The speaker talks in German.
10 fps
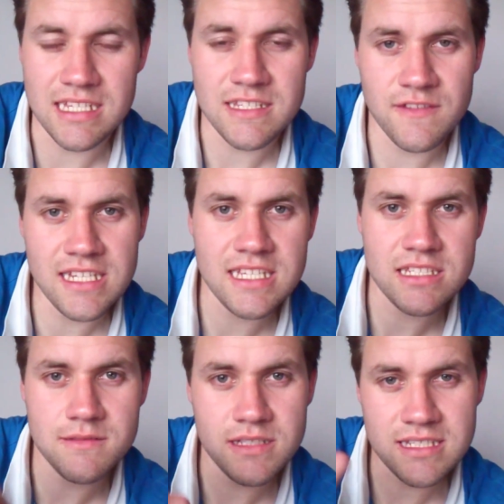Da ist, finde ich,
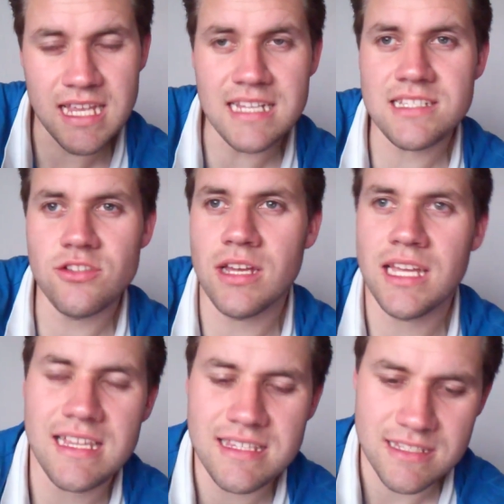ist, das hält sich noch
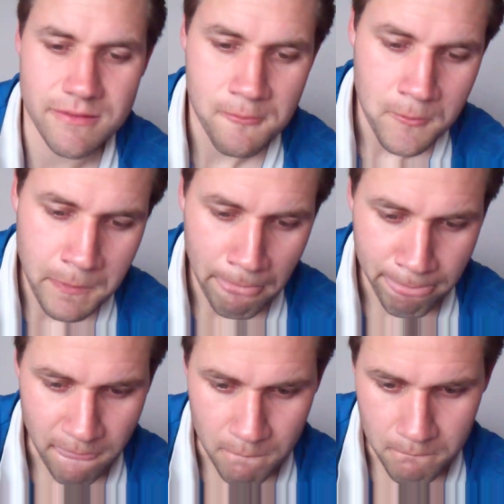in Grenzen.
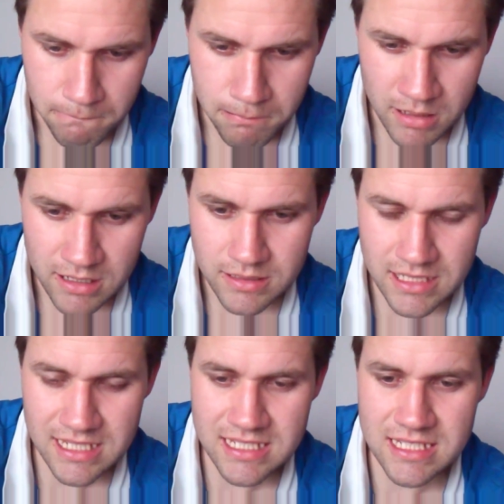
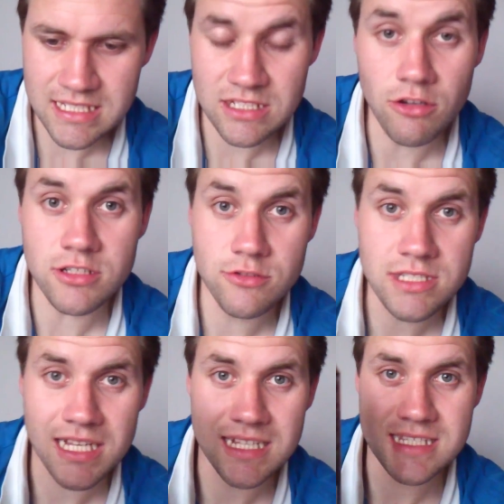Der ist noch
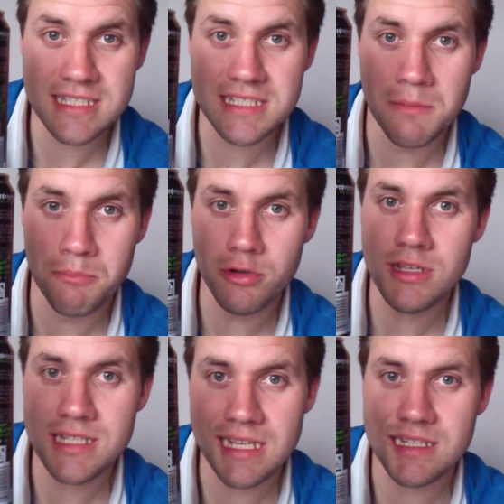süßer als dieser
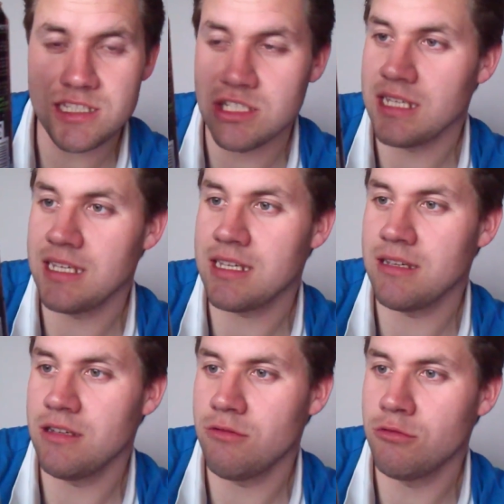Bullet Energy Drink
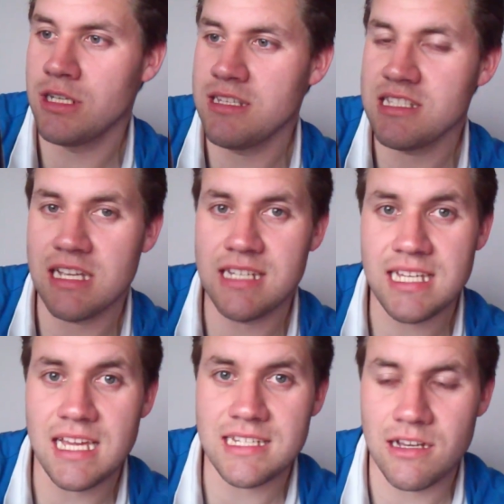oder dieser
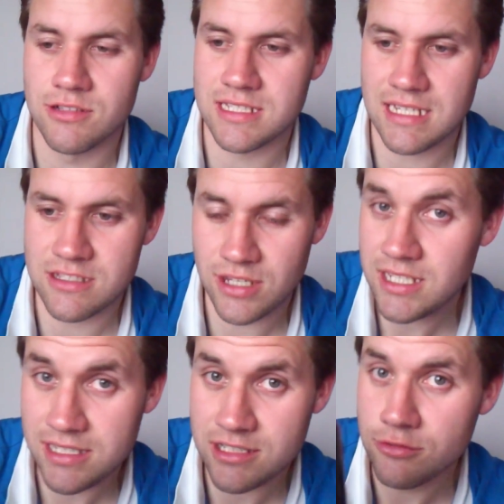T1000. Also
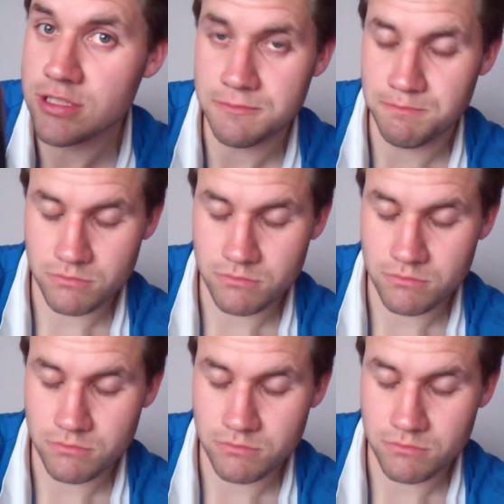richtig süß.